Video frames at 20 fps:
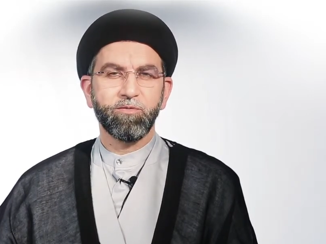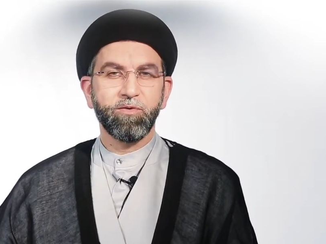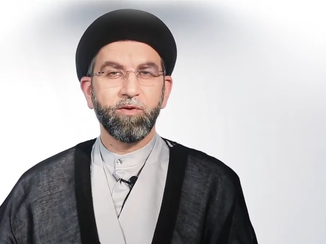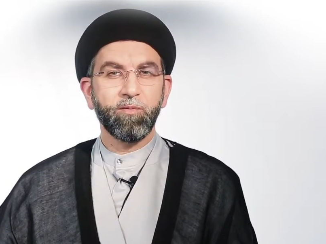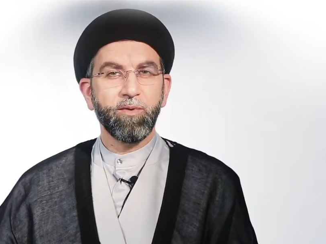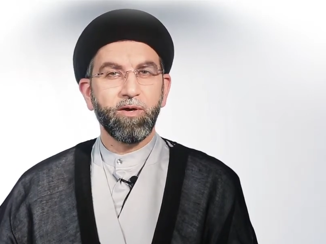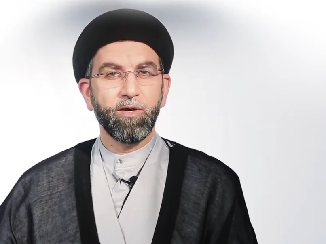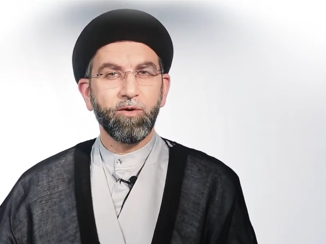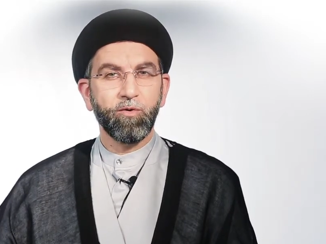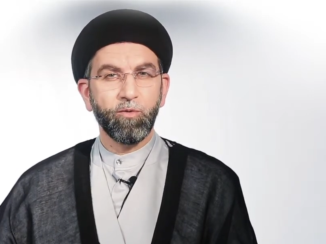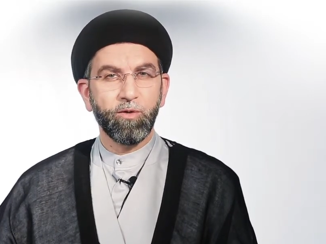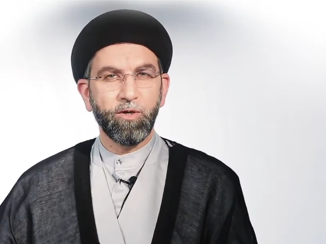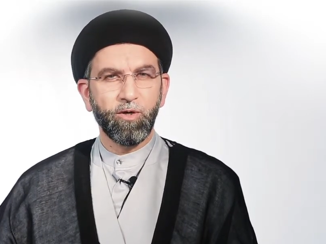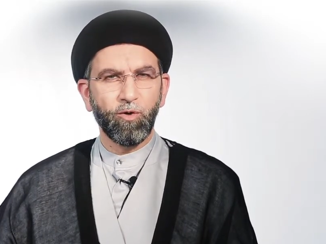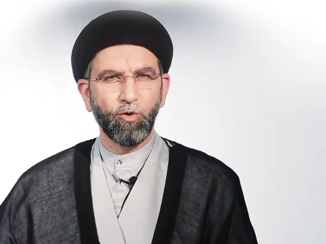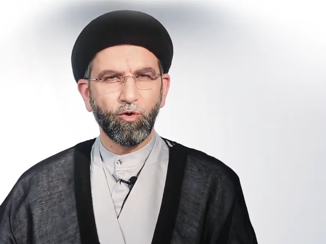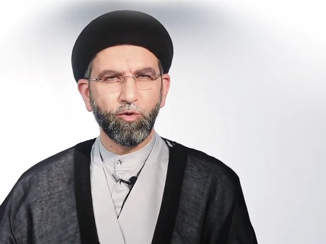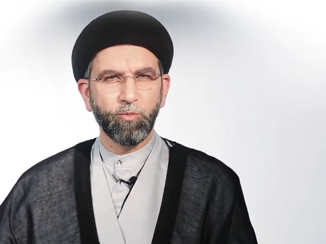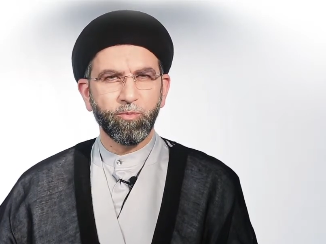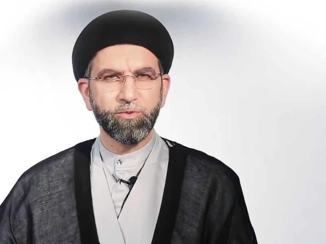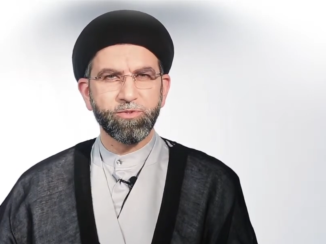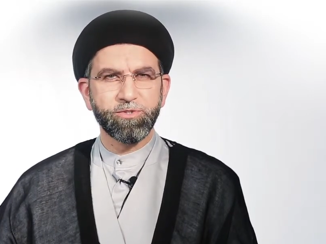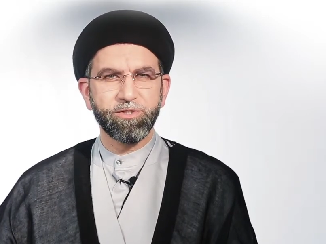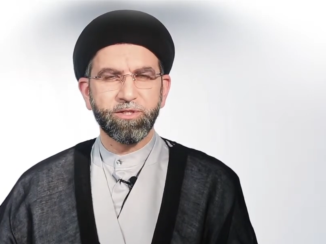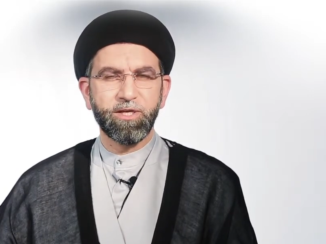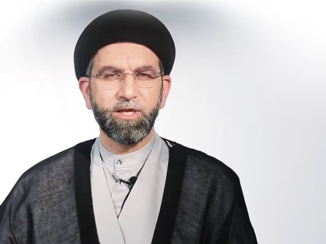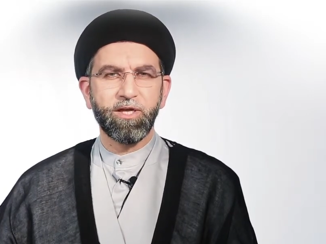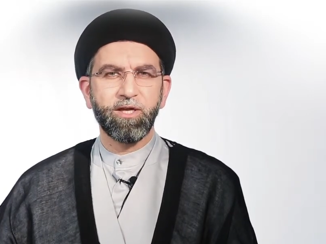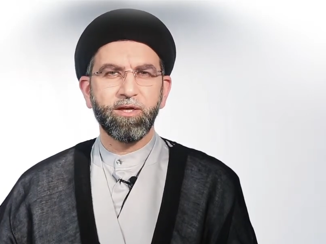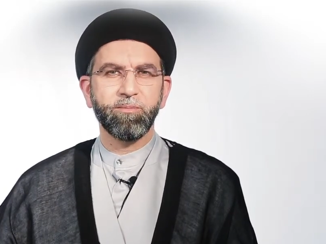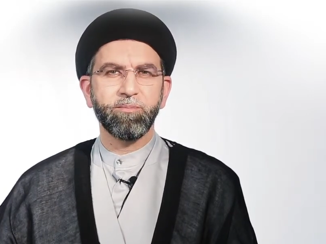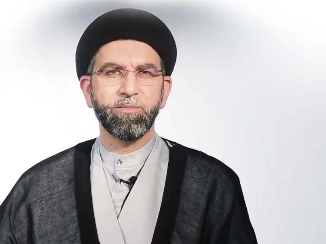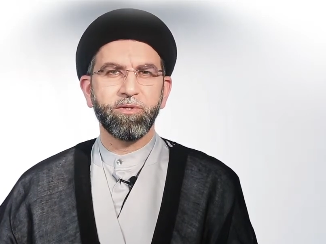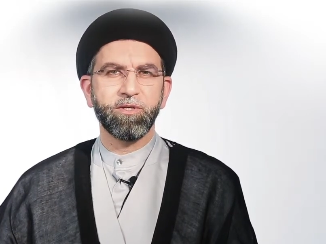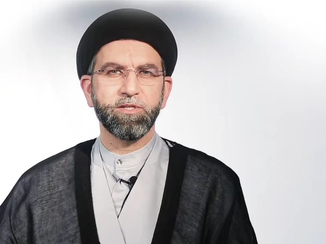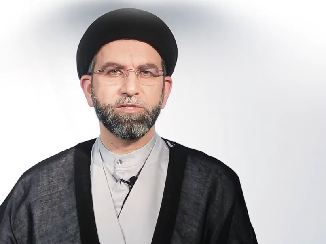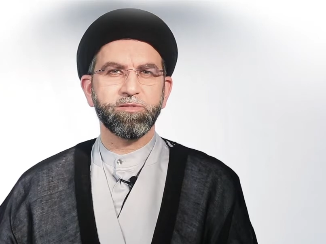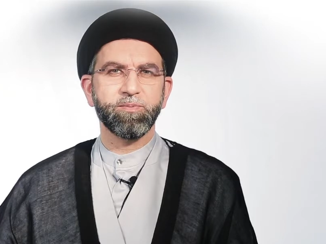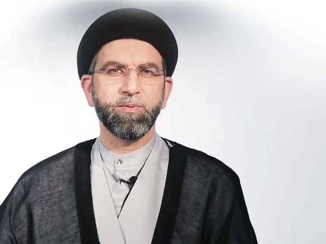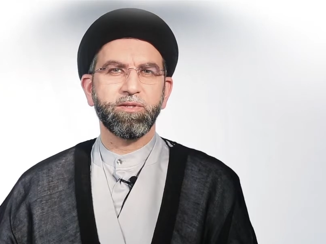فما هو حكم الصيام
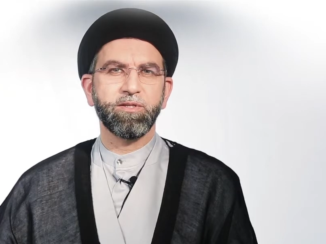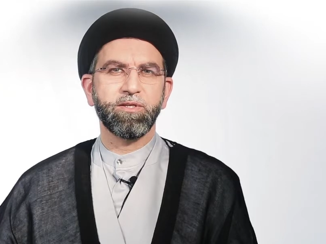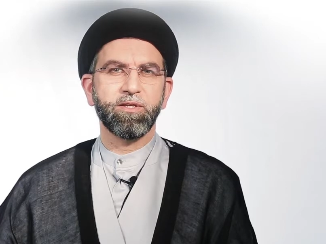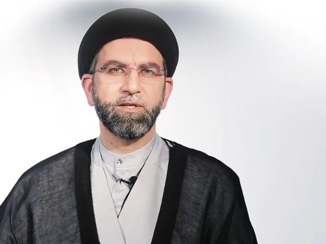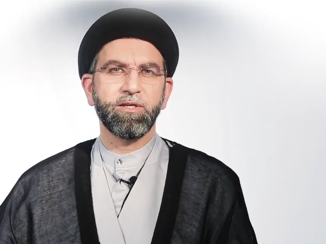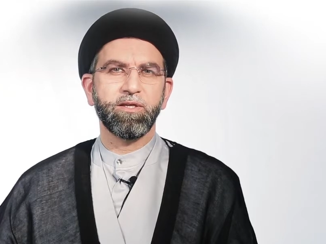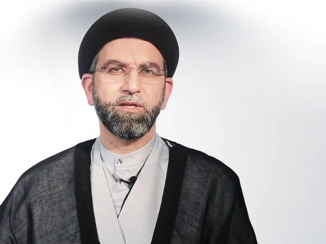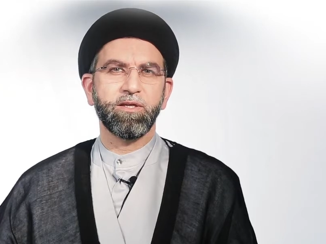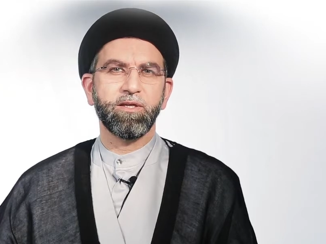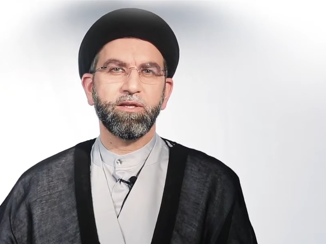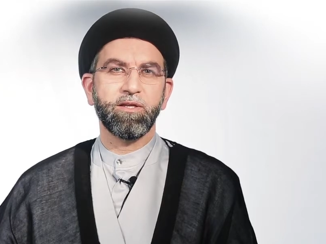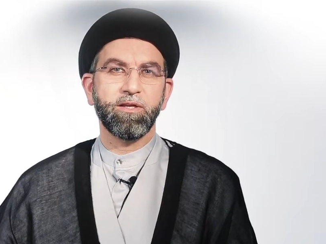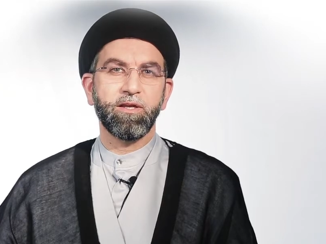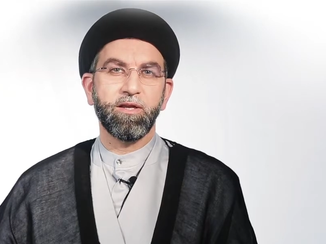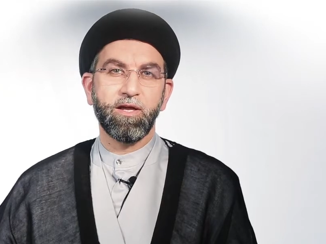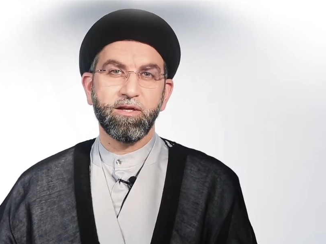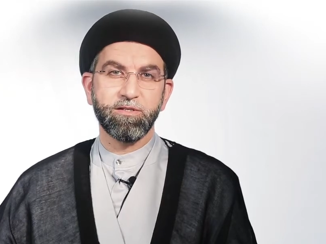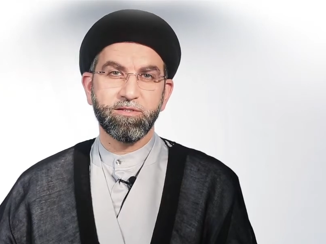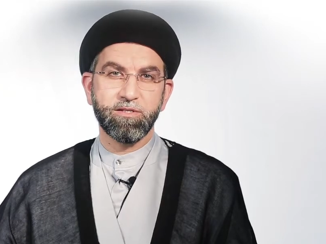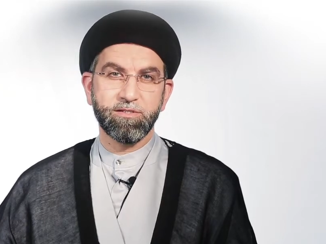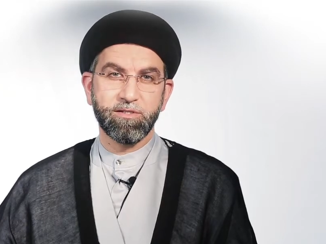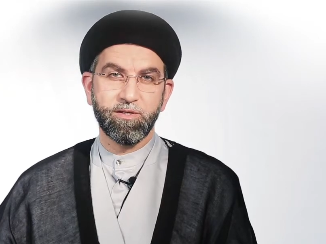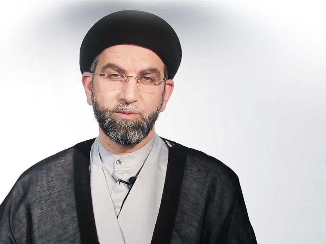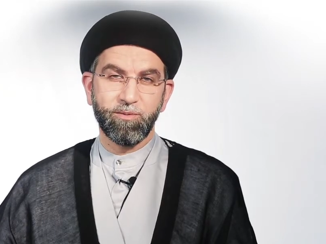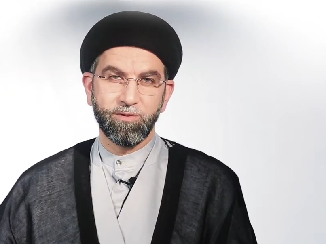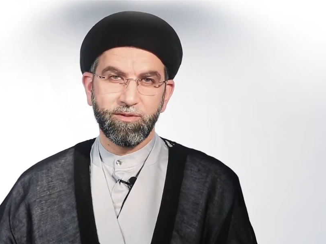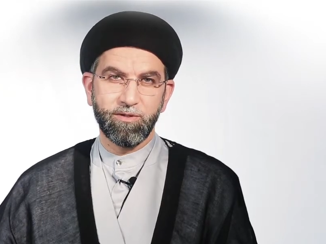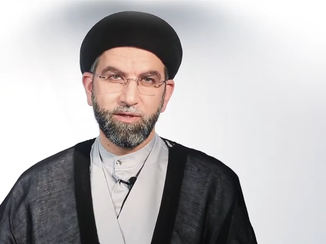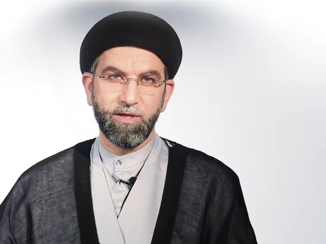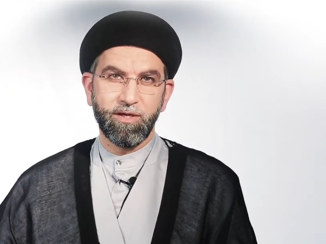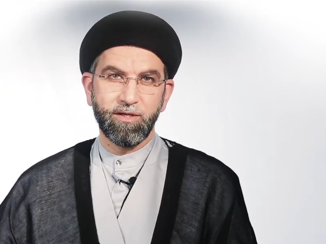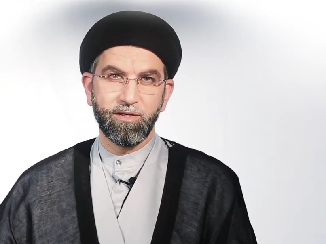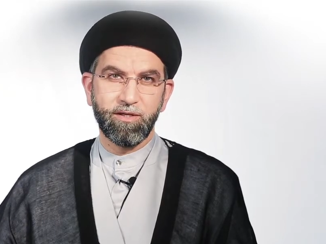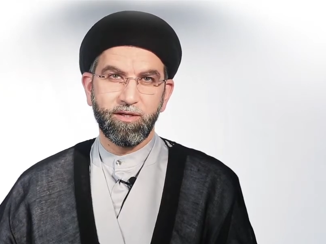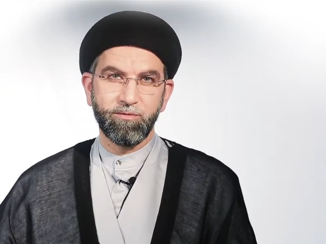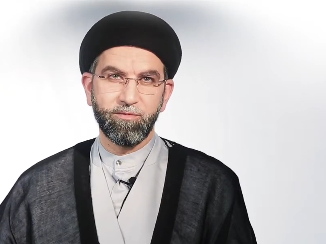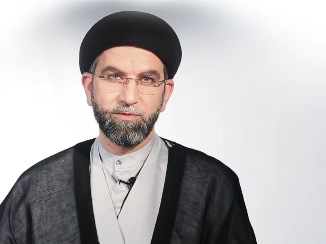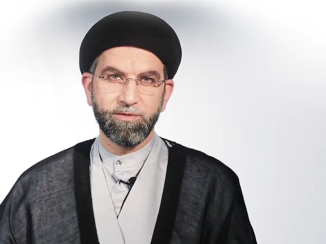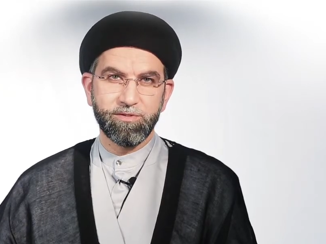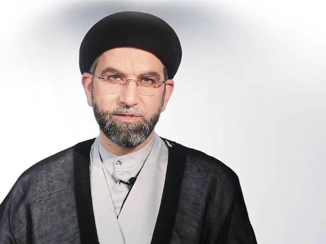بالنسبة للعجزة
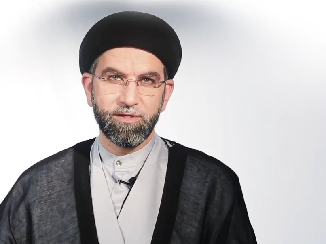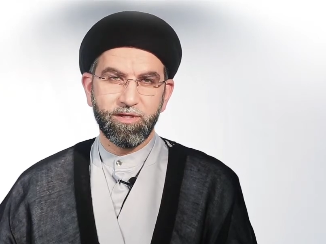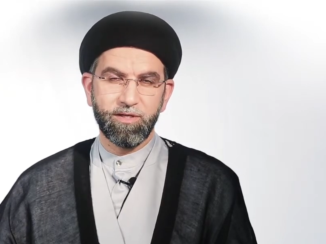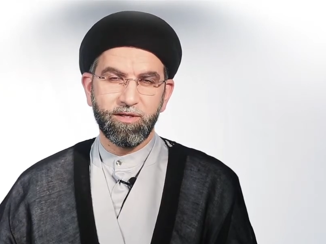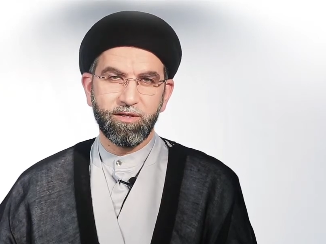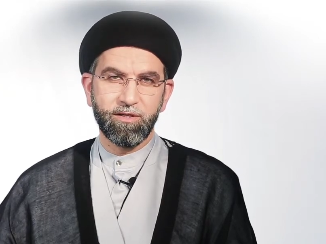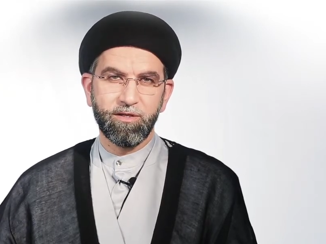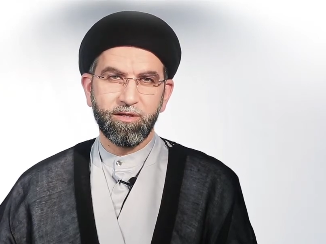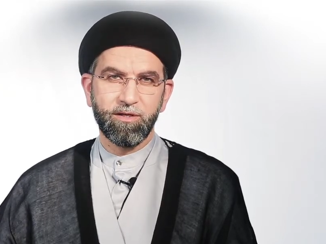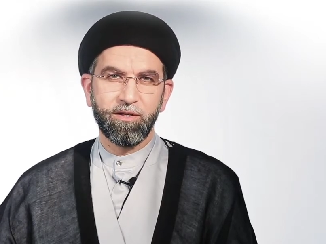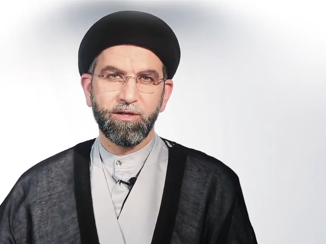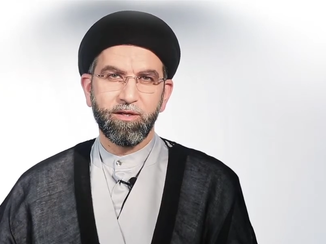والطاعنين في السن